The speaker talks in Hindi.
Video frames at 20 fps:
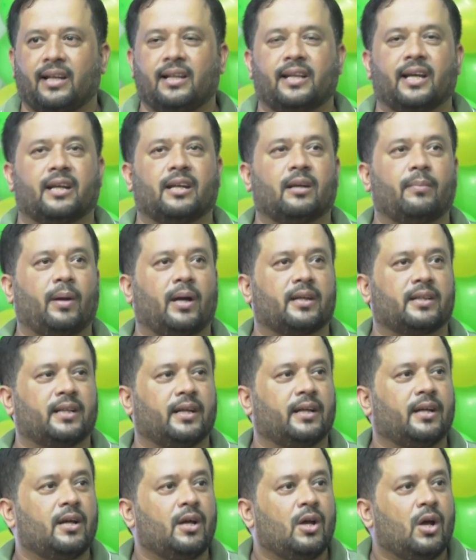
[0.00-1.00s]
रील देखने बैठते
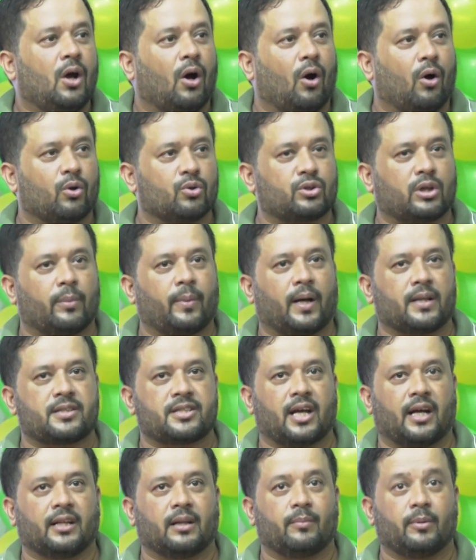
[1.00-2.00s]
हैं और उसके बाद
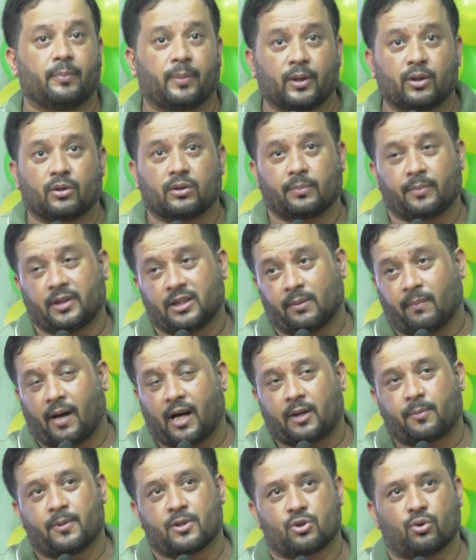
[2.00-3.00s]
शायद हमें फिर अपने
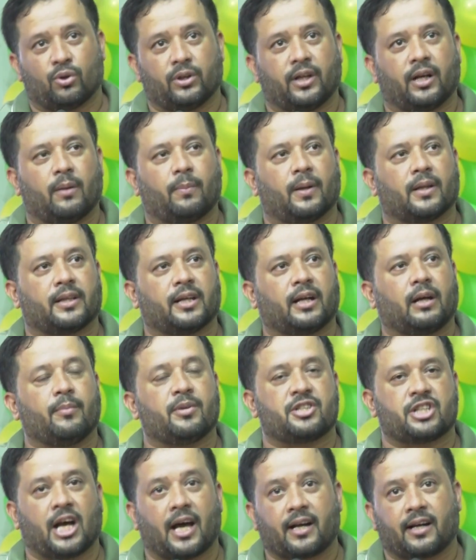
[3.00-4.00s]
दिमाग पे जोर देना पड़ता है कि
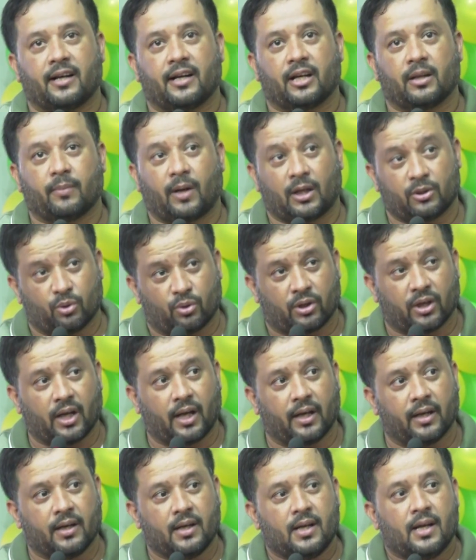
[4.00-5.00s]
हमें चार घंटे बाद उठना
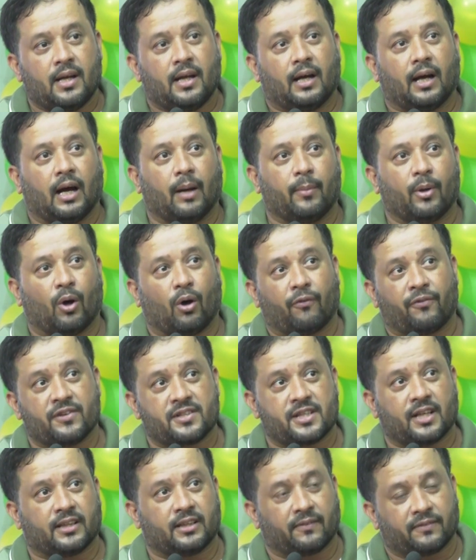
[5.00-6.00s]
है हमें
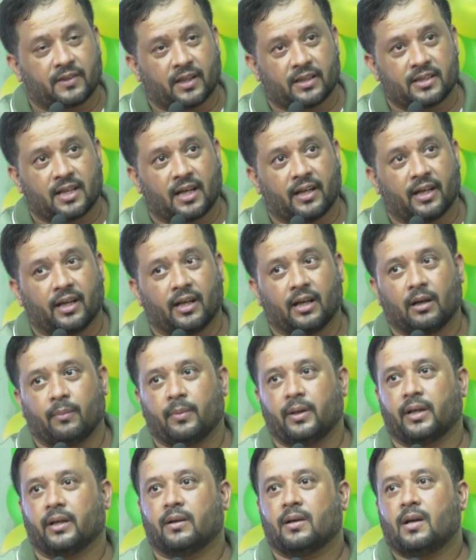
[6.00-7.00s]
ऑफिस या दफ्तर जाना है
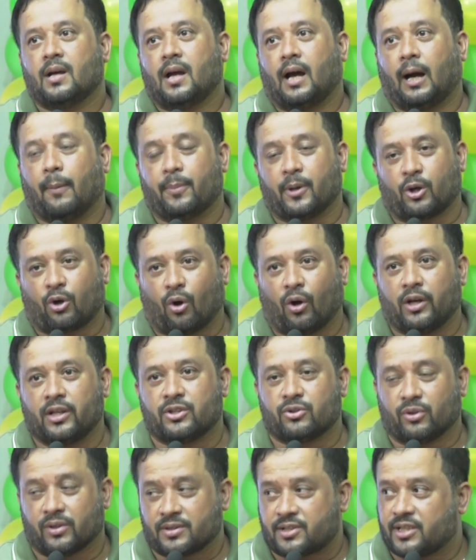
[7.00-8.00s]
हमें अपने
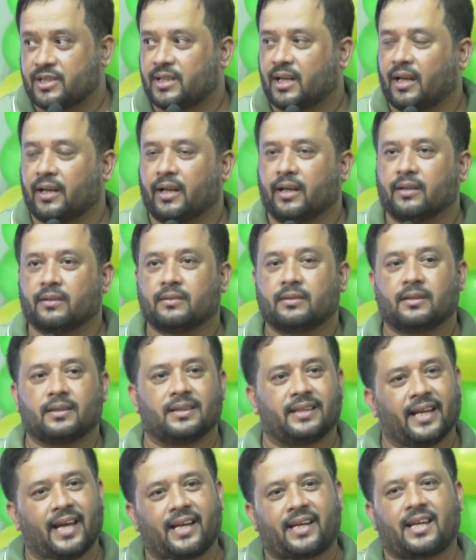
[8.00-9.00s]
कॉलेज यूनिवर्सिटी जाना
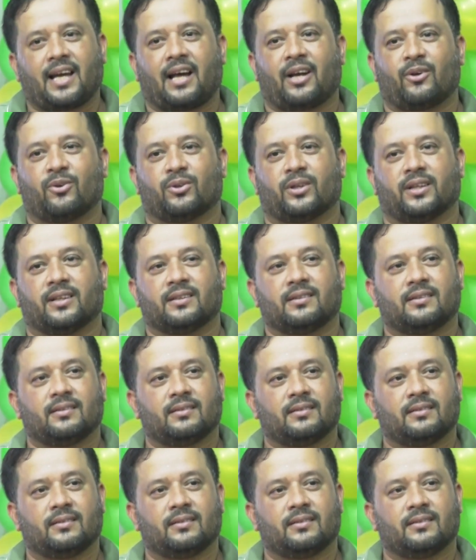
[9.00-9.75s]
है देख क्या रहे होते हैं